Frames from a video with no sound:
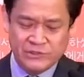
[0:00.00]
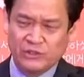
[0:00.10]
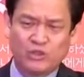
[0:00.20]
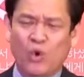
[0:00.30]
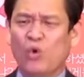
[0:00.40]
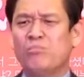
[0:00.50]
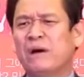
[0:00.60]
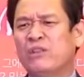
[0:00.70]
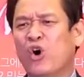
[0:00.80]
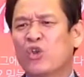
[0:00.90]

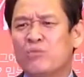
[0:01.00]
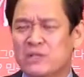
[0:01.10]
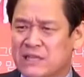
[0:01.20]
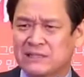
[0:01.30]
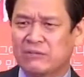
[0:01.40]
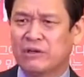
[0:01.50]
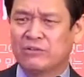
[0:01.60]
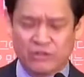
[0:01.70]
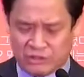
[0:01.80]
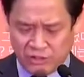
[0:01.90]
조금만 어려움이
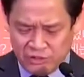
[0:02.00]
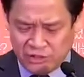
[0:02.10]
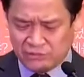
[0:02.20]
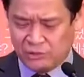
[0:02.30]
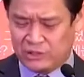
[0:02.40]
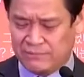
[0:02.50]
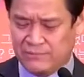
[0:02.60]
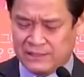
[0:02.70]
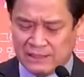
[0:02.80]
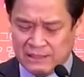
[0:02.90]
찾아와도 견디지
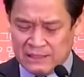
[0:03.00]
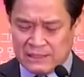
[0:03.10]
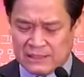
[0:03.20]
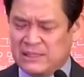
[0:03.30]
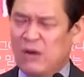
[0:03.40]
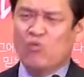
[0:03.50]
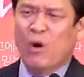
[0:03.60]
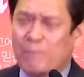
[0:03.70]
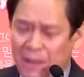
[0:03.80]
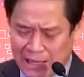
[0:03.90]
못합니다 그냥
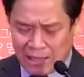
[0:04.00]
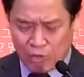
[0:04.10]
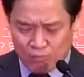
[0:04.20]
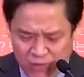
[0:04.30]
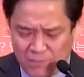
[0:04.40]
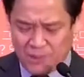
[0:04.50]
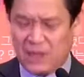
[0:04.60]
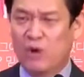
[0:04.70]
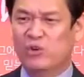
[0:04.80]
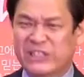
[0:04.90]
원망하고
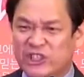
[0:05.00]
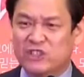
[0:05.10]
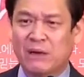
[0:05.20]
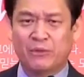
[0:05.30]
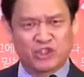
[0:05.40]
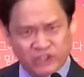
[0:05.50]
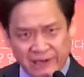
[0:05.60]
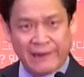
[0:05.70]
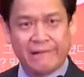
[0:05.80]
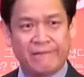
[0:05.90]
불평하고 의심하면서
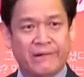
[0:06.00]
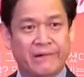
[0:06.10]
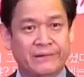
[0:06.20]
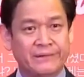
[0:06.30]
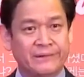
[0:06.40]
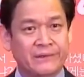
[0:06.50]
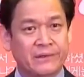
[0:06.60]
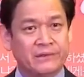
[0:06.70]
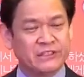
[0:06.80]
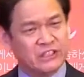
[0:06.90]
떠나는 거예요
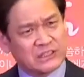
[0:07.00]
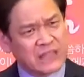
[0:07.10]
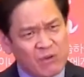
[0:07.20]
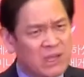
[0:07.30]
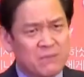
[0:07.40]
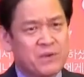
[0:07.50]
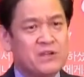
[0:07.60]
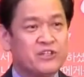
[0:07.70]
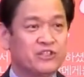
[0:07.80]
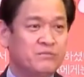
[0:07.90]
어떤 상황이
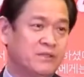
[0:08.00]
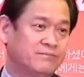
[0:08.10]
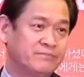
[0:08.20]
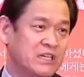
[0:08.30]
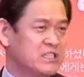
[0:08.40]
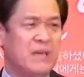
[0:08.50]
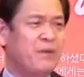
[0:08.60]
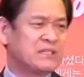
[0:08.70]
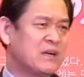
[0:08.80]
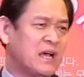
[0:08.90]
펼쳐지면
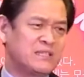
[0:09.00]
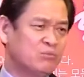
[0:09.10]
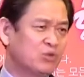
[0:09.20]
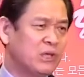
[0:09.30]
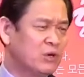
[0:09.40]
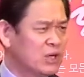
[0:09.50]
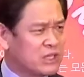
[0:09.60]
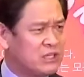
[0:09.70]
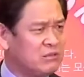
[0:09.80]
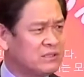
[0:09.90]
예배생활 하지 못해요
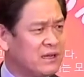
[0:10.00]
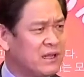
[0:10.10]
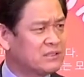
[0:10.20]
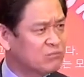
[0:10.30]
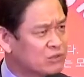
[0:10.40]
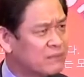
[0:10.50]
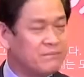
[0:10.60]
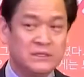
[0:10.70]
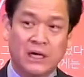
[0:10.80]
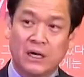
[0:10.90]
기도생활 하지
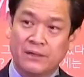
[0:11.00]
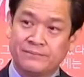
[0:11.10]
못합니다